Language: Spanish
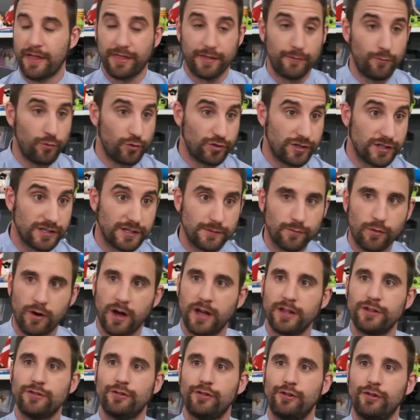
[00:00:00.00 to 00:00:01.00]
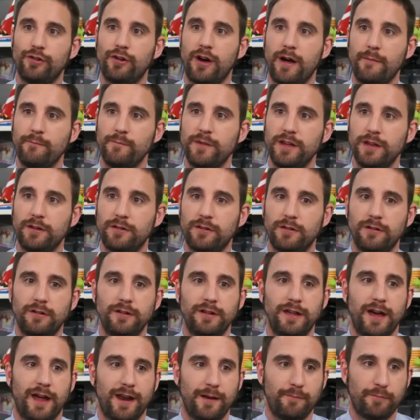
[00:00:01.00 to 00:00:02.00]
hace muchísimos años los
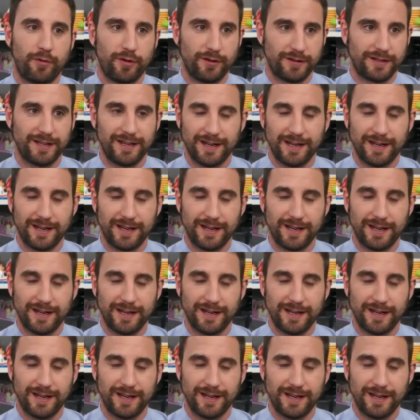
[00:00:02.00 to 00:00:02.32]
admiro y ahora poder